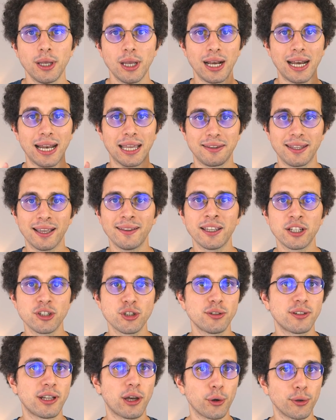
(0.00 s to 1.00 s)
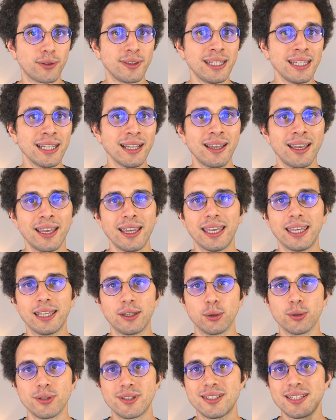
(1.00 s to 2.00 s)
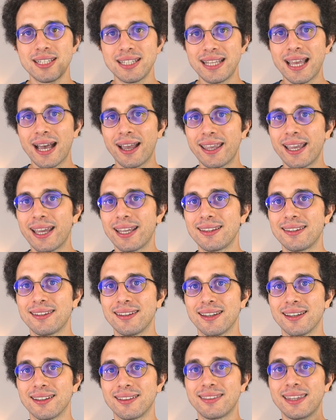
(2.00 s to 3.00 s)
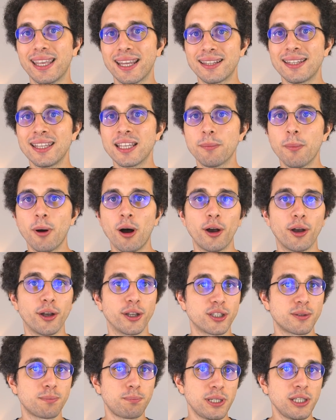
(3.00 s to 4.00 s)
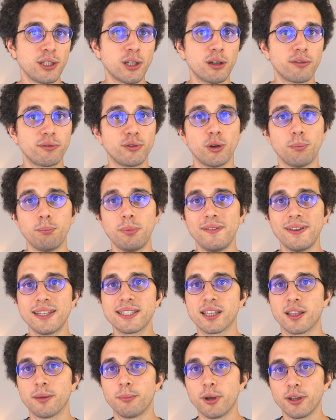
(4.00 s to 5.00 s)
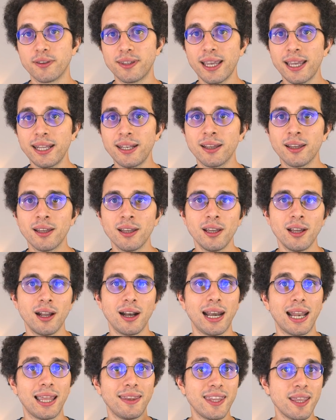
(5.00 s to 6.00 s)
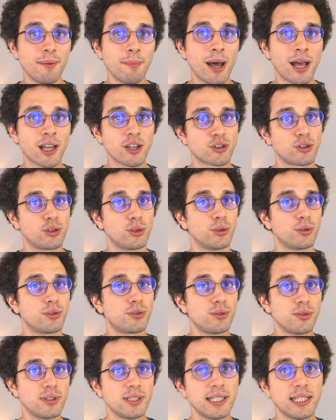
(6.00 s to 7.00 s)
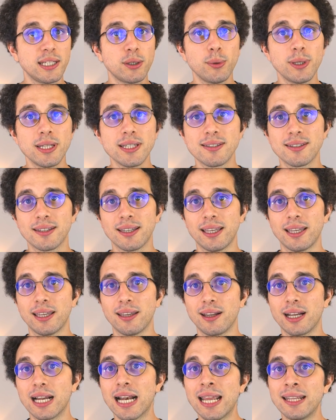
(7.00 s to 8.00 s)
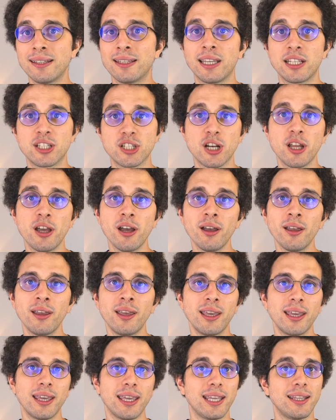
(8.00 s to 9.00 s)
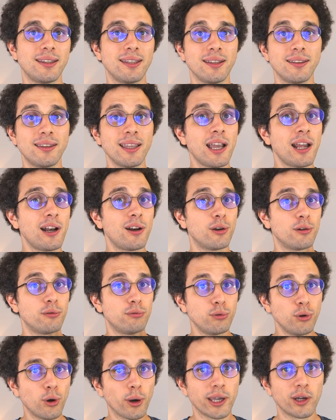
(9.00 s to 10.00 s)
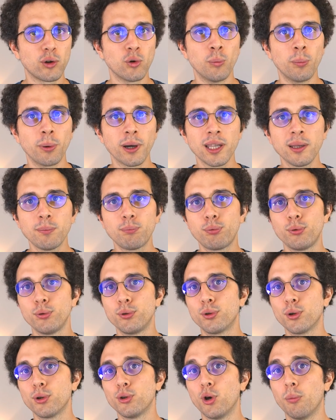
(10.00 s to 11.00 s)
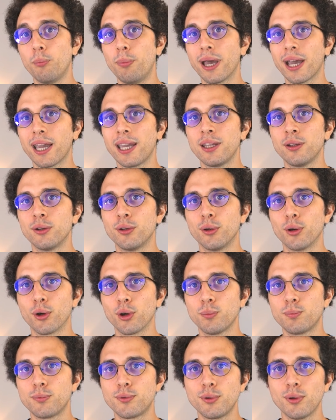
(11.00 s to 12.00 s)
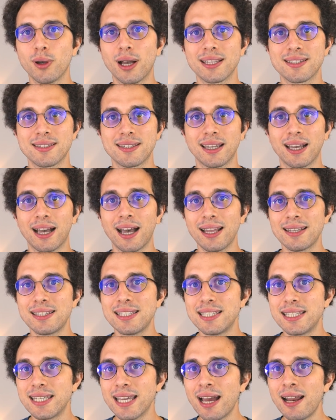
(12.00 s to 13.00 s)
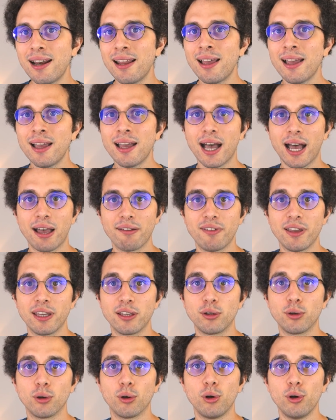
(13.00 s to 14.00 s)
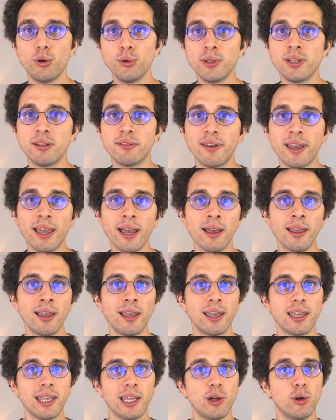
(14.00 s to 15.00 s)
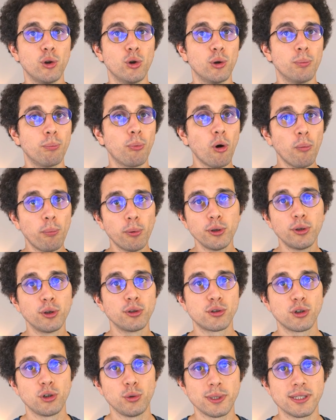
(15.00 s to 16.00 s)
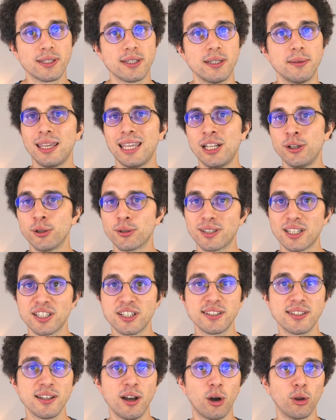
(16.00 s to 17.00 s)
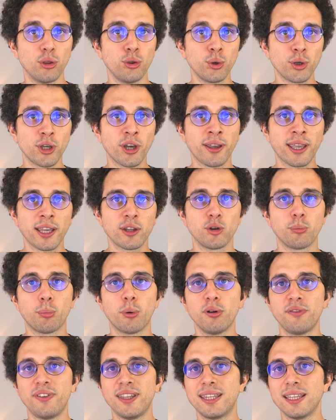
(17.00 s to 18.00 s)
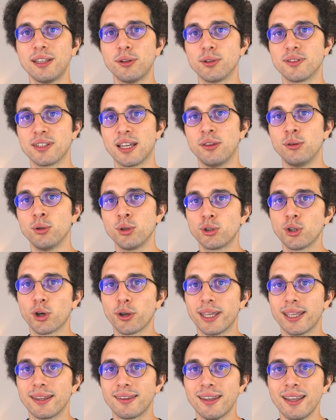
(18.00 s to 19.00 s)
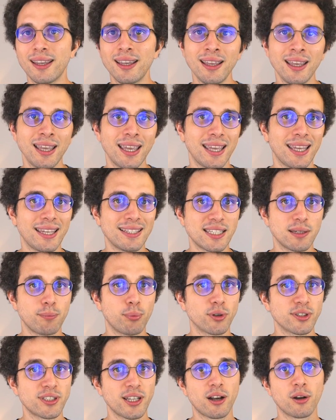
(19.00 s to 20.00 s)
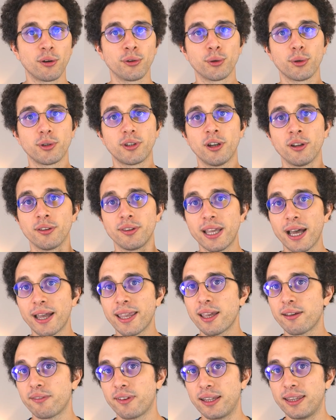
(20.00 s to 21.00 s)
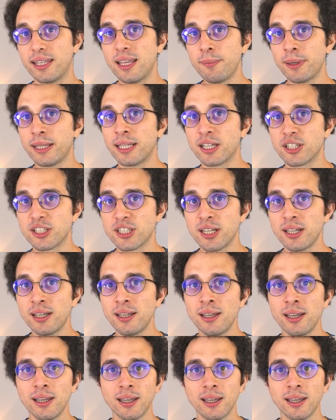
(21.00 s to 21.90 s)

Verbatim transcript: La dernière chose à retenir est que si Daria était techniquement un spin-off de Beavis and Butthead, la démarche de Susie Lewis et Glenn Hitchler était-elle, vous l'aurez compris, plutôt d'opérer une rupture assez radicale avec euh, l'univers et le propos de celui-ci. Il ne s'agissait en aucun cas de profiter de sa notoriété, et c'est pour ça qu'entre-temps Daria va déménager,